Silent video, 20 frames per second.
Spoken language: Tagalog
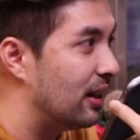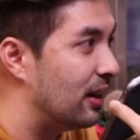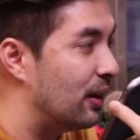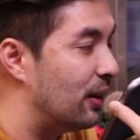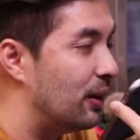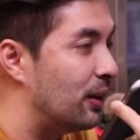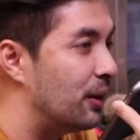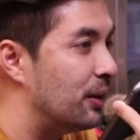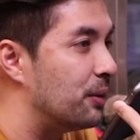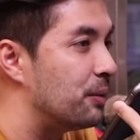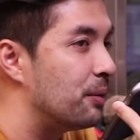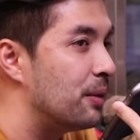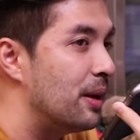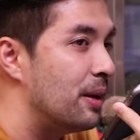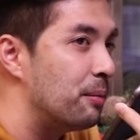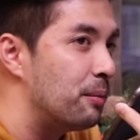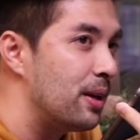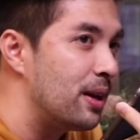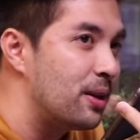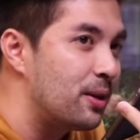Oo. Oh,
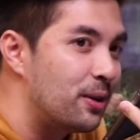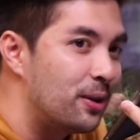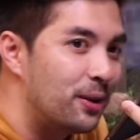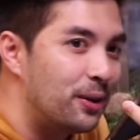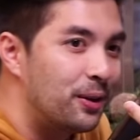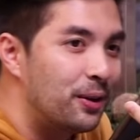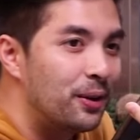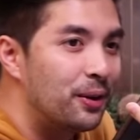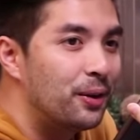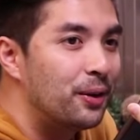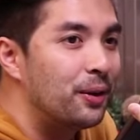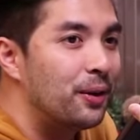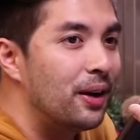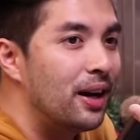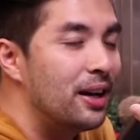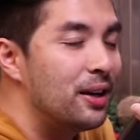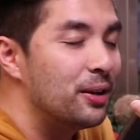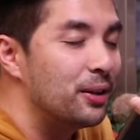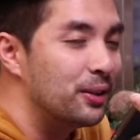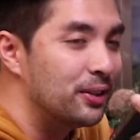pero,
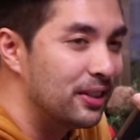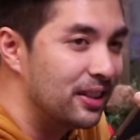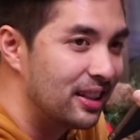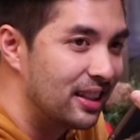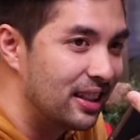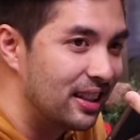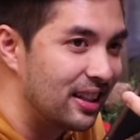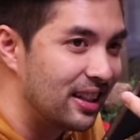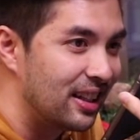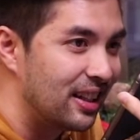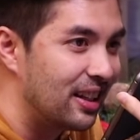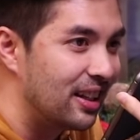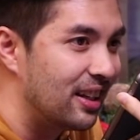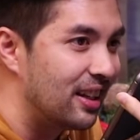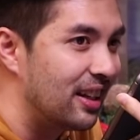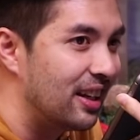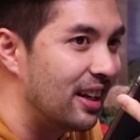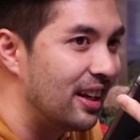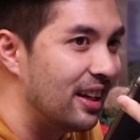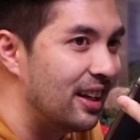ayun.
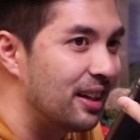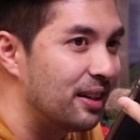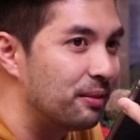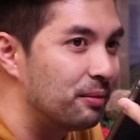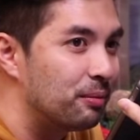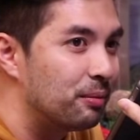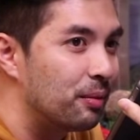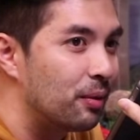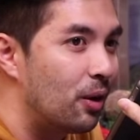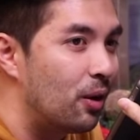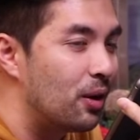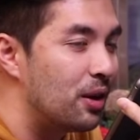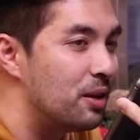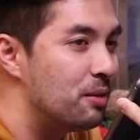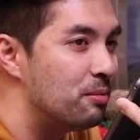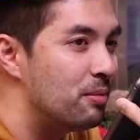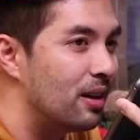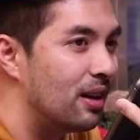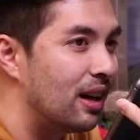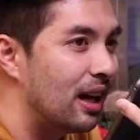Eh, okay
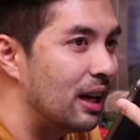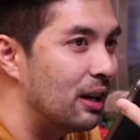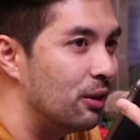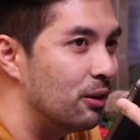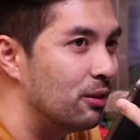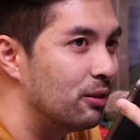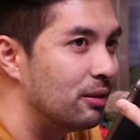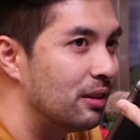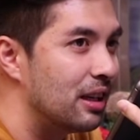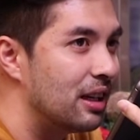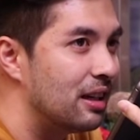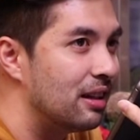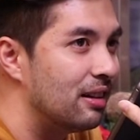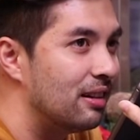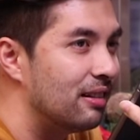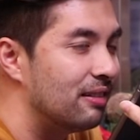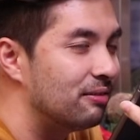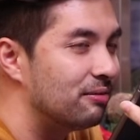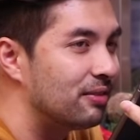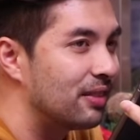lang bang ano?
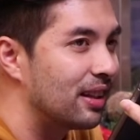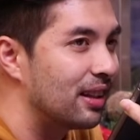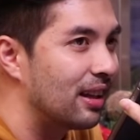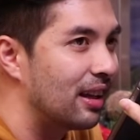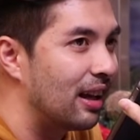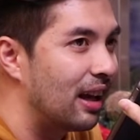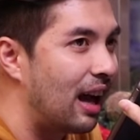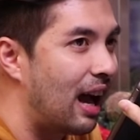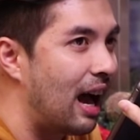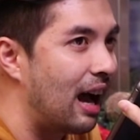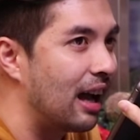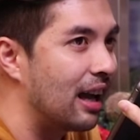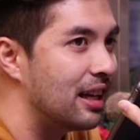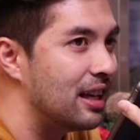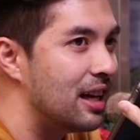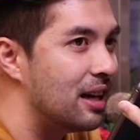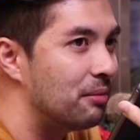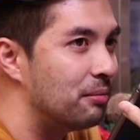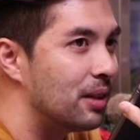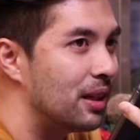Hir-
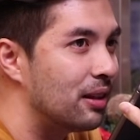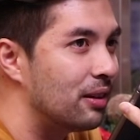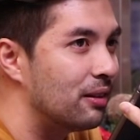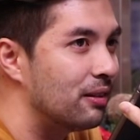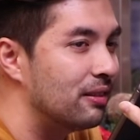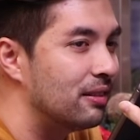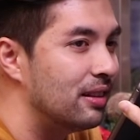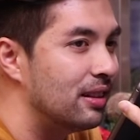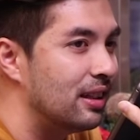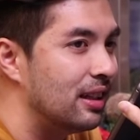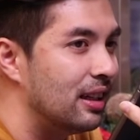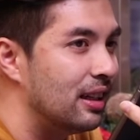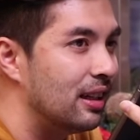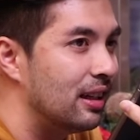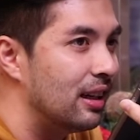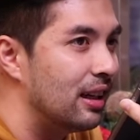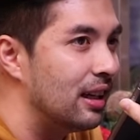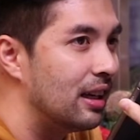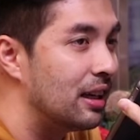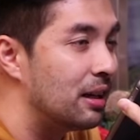Kakahiya, pero
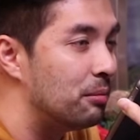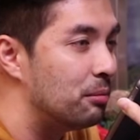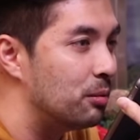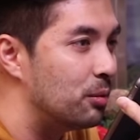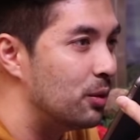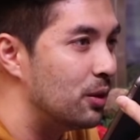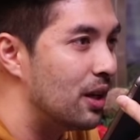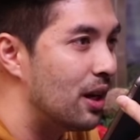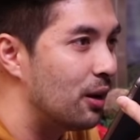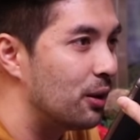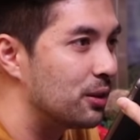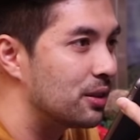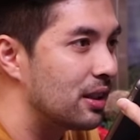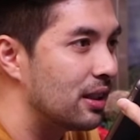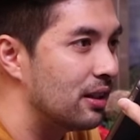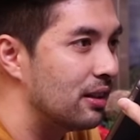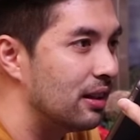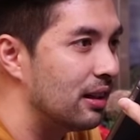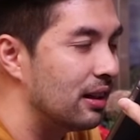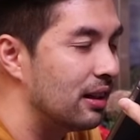hiram muna ako
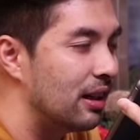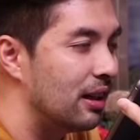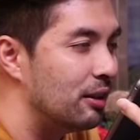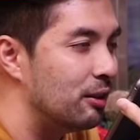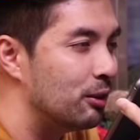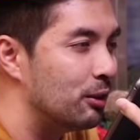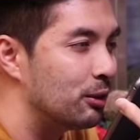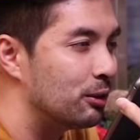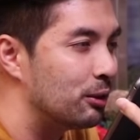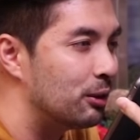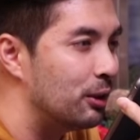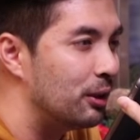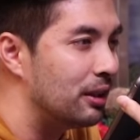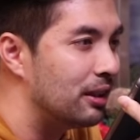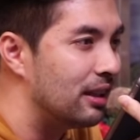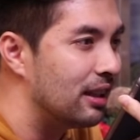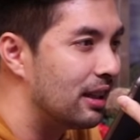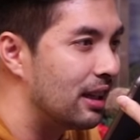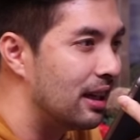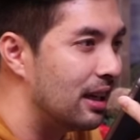sa'yo ng ano,
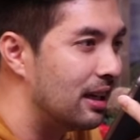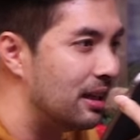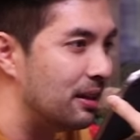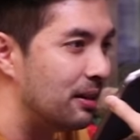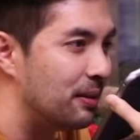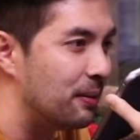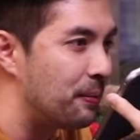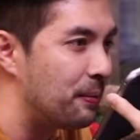30K.